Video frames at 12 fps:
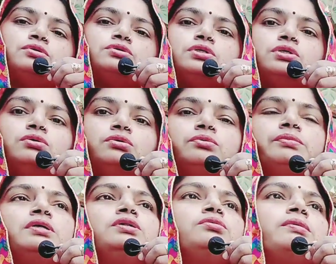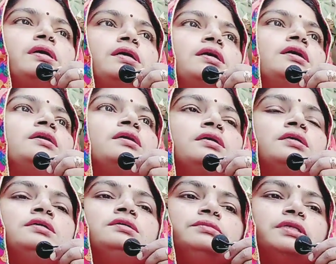सोच रही हूँ भाई दोबारा
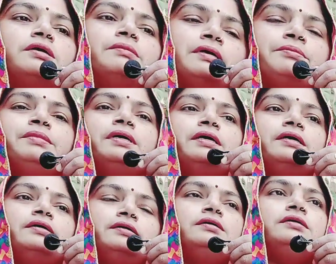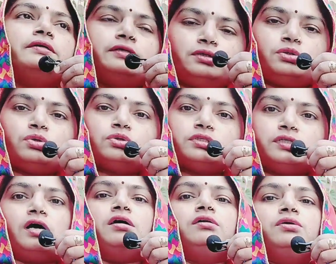मतलब अब मैं रोज़ ही
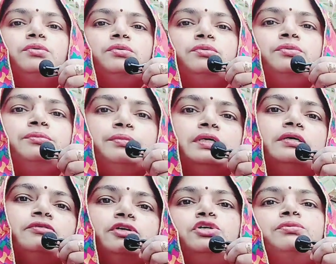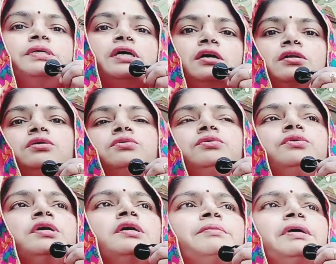डाल रही हूँ बड़ी वीडियो भी डाल रही हूँ
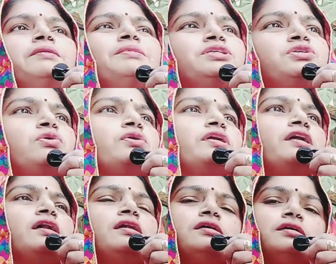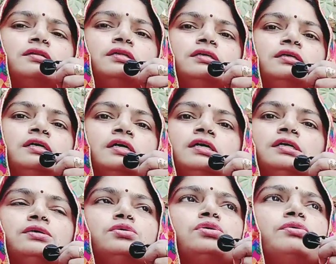पहले मैं शॉर्ट ही डाला करती
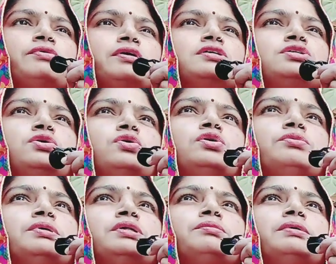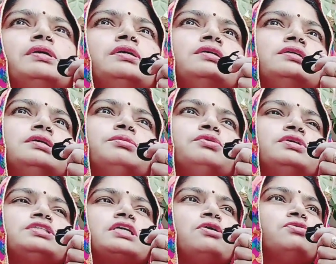क्योंकि फिर शॉर्ट में तो भाई डब्ल्यू
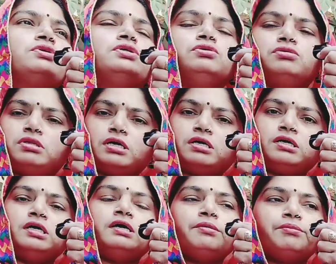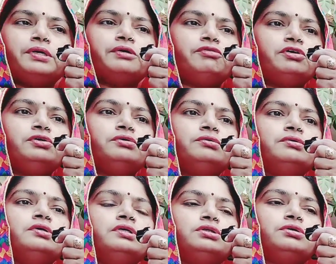एच काउंट नहीं होता बड़ी वीडियो
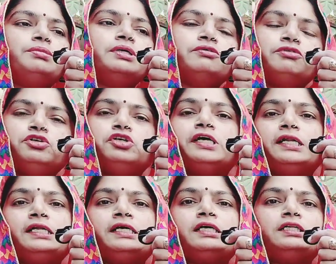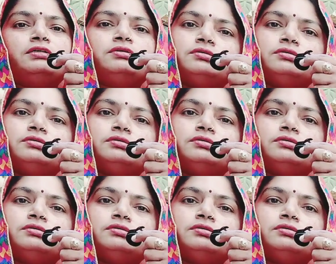तो बड़ी वीडियो डाल लेंगे तो